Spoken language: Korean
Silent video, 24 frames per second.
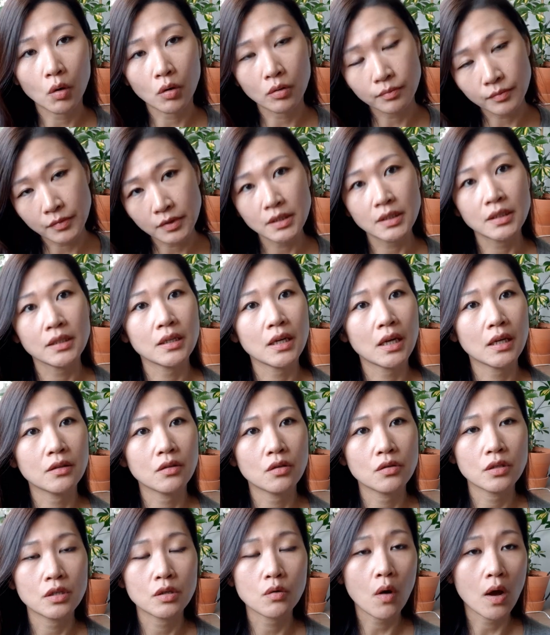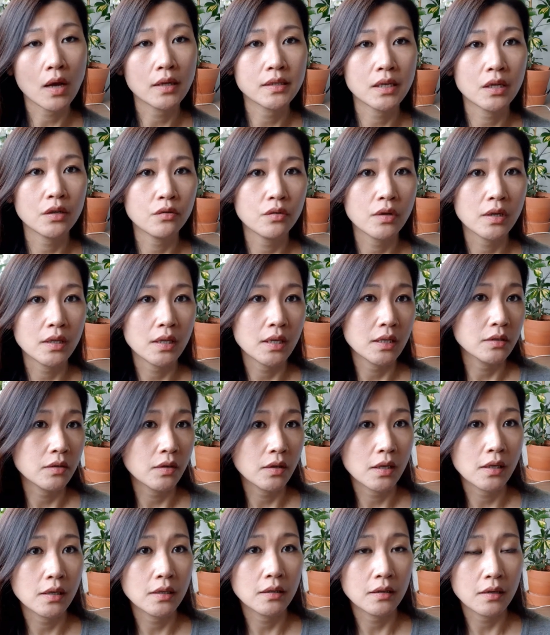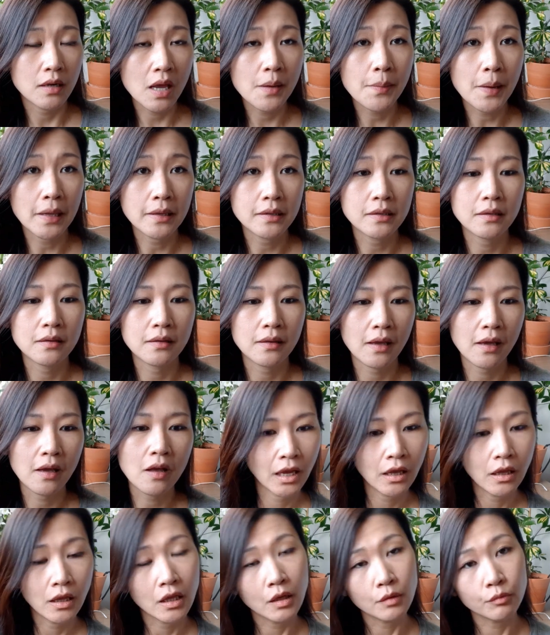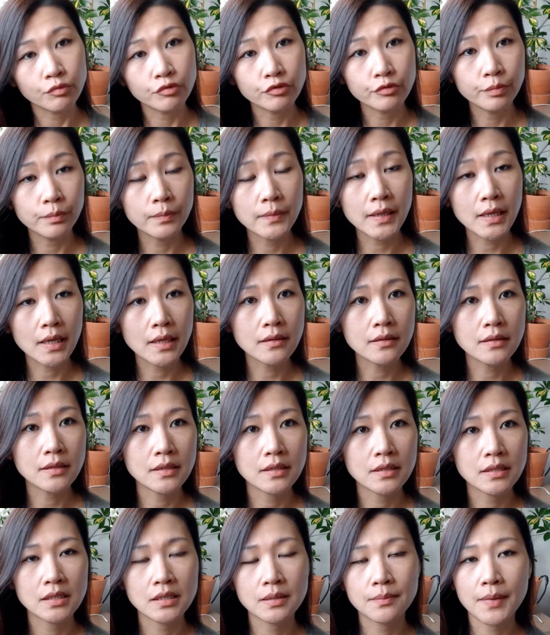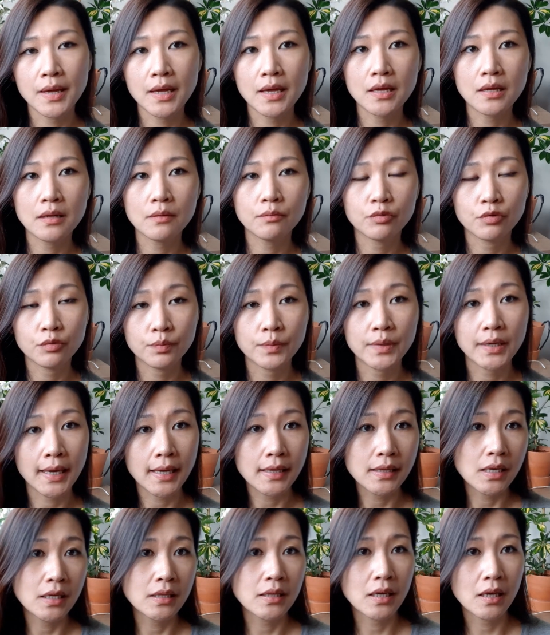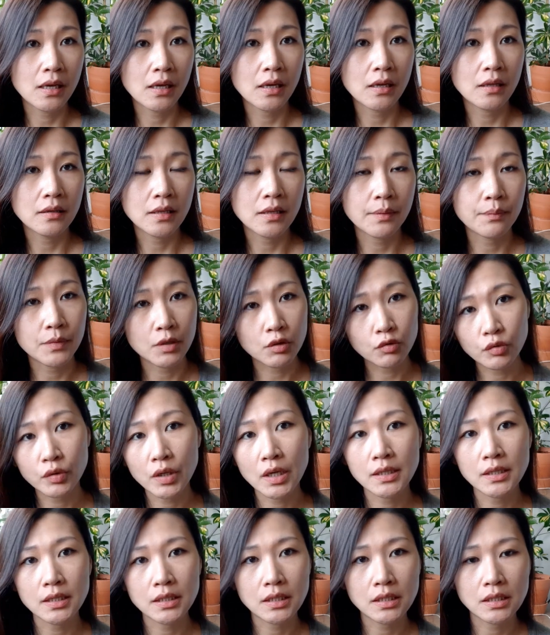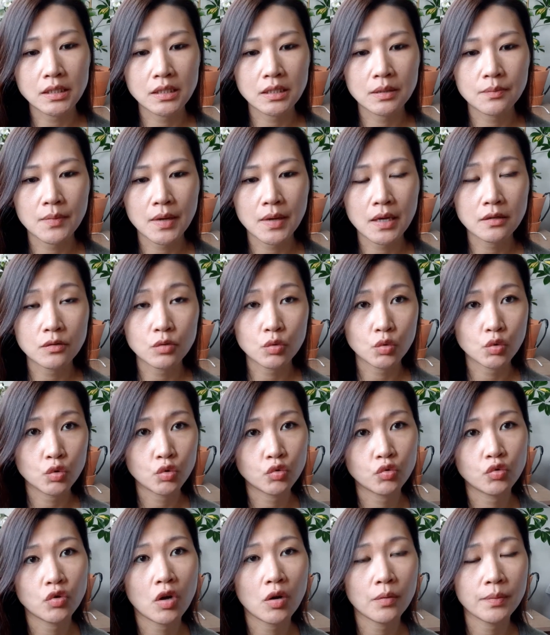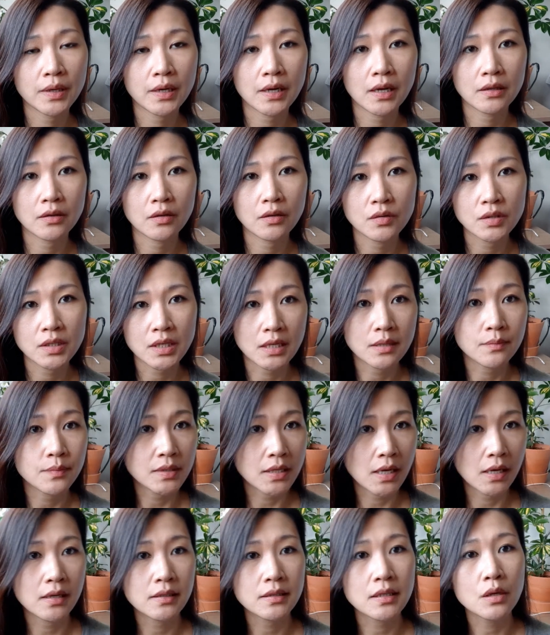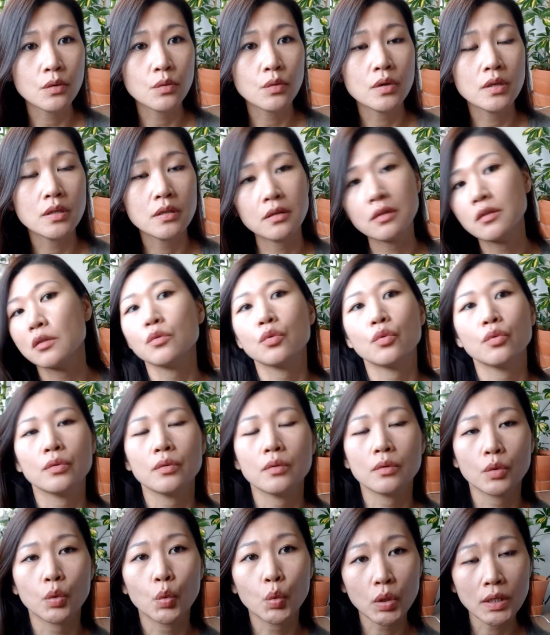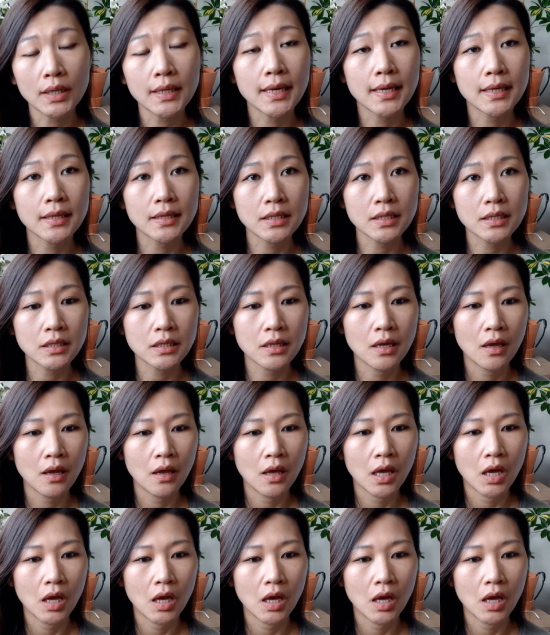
뭐 음식이라든지 과자류에 대해서 얘기를 해봤는데요. 북미에는 있지만 북미 캐나다나 미국에는 있지만 좀 유럽이라든지 아니면 제가 살고 있는 이 도, 독일에는